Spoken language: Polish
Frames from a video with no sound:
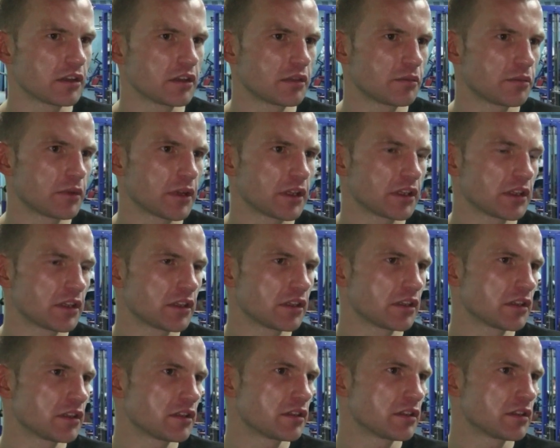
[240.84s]
pan
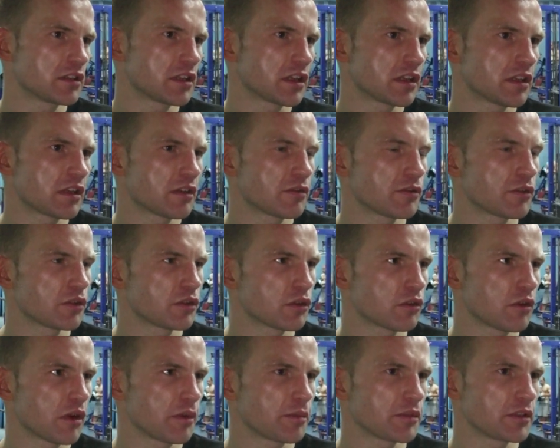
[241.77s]
trener
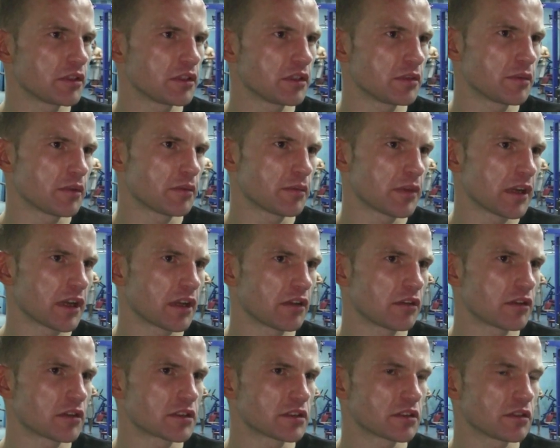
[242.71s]
Fiodor Łapin i pan Marek
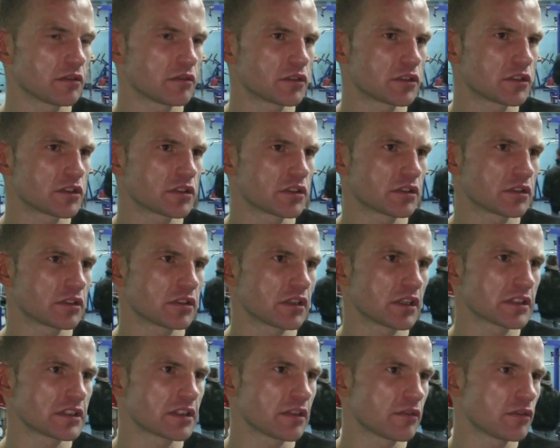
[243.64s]
Okryskowicz
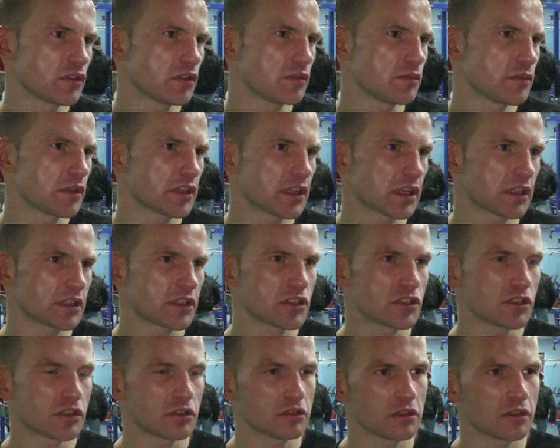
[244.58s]
nastawili mnie
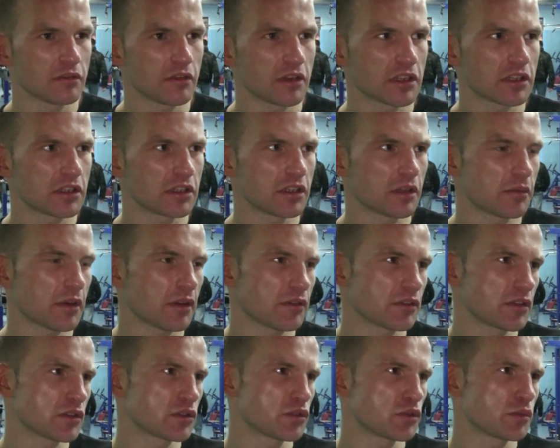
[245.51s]
taktycznie do tej walki
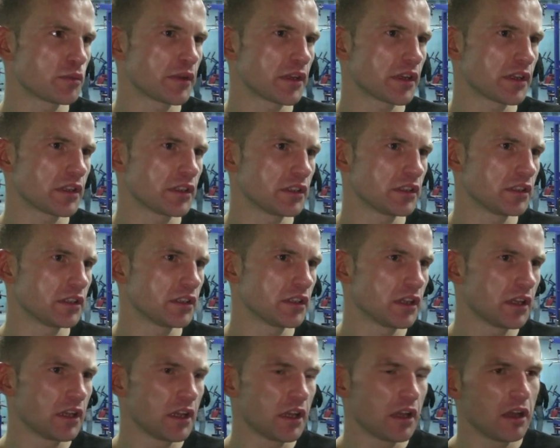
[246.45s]
naprawdę super i
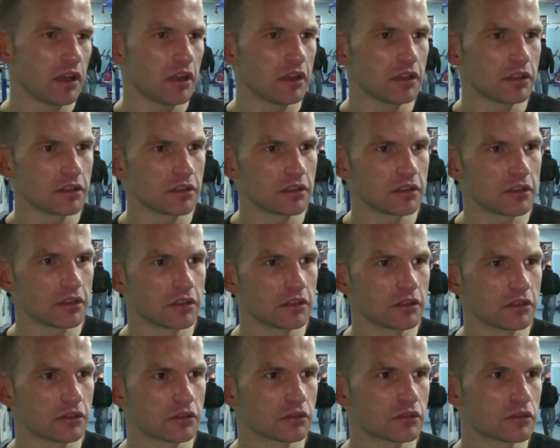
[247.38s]

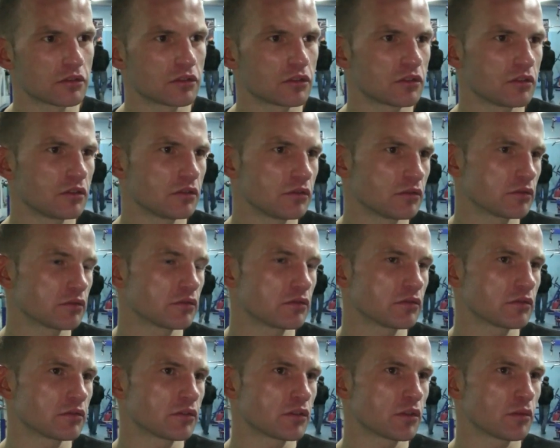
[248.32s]
no,
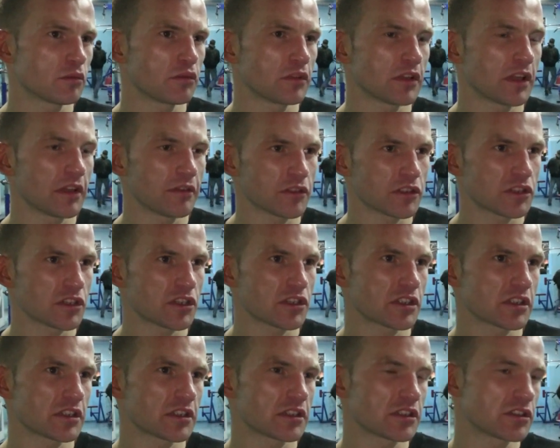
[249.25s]
to było
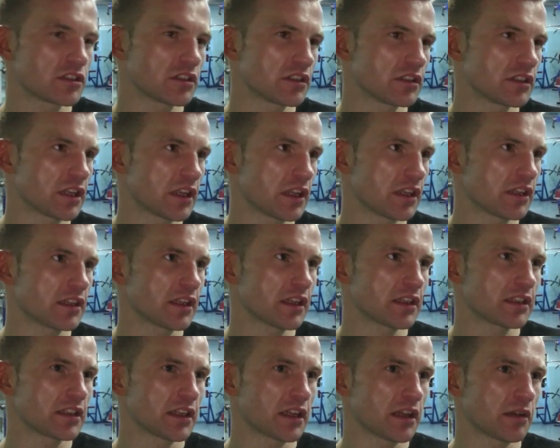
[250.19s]
najważniejsze, czyli ta
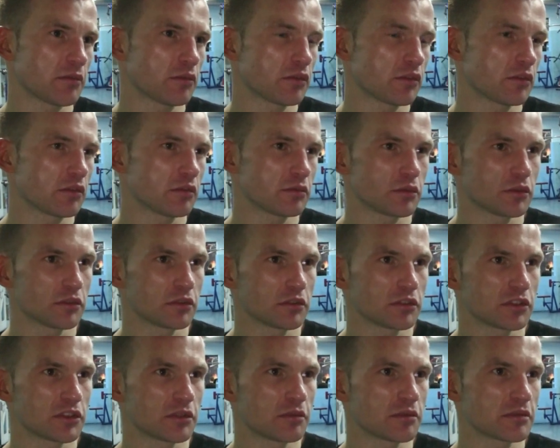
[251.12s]
taktyka, bo, bo
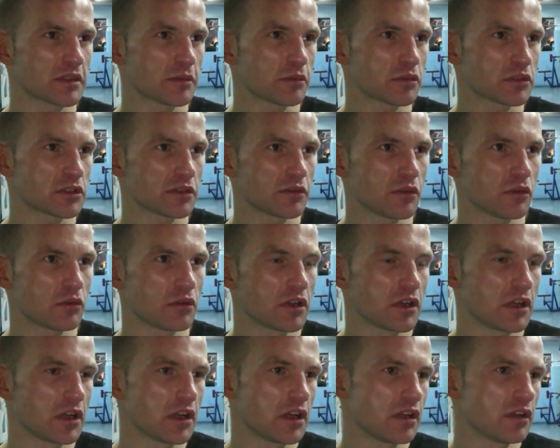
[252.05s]
gdybym zaboksował
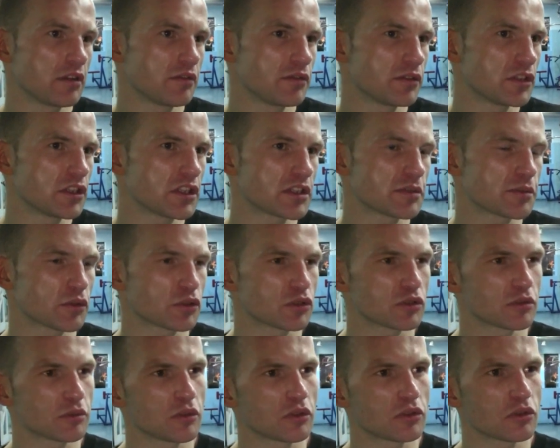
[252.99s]
w inny
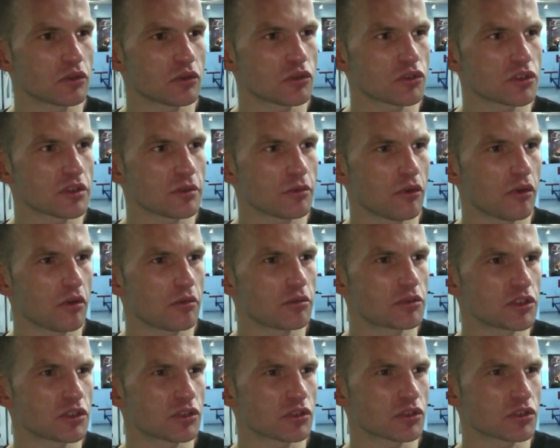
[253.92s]
sposób, no to różnie mogłoby
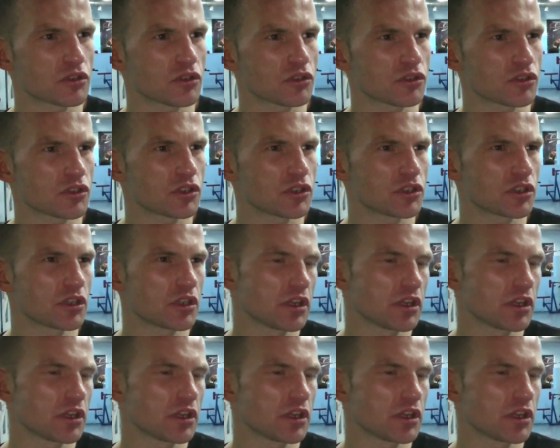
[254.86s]
się to skończyć.